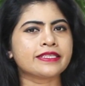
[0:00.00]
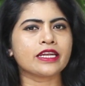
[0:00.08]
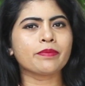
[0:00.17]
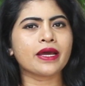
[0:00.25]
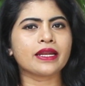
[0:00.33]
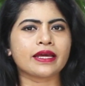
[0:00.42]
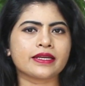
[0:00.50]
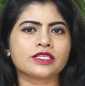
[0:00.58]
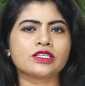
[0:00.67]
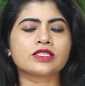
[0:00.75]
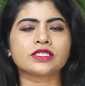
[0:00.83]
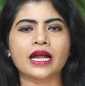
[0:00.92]
సినిమా
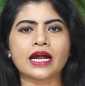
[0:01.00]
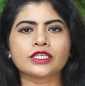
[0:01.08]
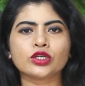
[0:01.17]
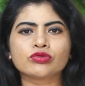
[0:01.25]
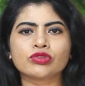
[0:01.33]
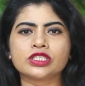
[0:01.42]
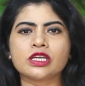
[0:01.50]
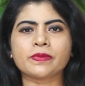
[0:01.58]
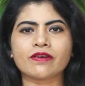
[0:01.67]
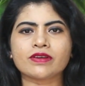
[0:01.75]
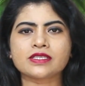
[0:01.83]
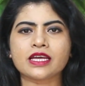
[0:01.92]
నరేషన్ స్టార్ట్ అవుతుంది
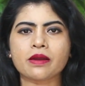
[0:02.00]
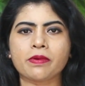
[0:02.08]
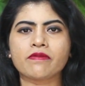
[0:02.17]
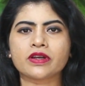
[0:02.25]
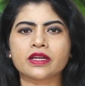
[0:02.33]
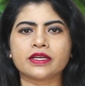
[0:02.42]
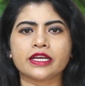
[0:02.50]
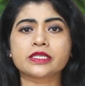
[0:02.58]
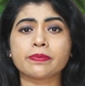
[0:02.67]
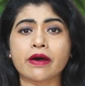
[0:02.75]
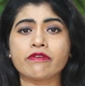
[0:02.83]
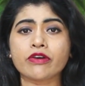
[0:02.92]
పవర్ స్టార్ పవన్
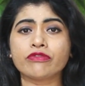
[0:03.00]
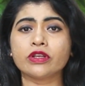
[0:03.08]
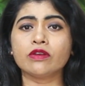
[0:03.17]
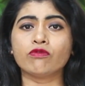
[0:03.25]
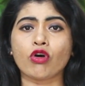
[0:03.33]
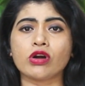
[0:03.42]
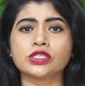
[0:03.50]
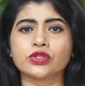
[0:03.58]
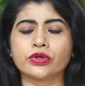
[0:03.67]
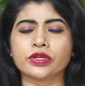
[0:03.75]
కళ్యాణ్స్ పవర్ఫుల్ బాయ్స్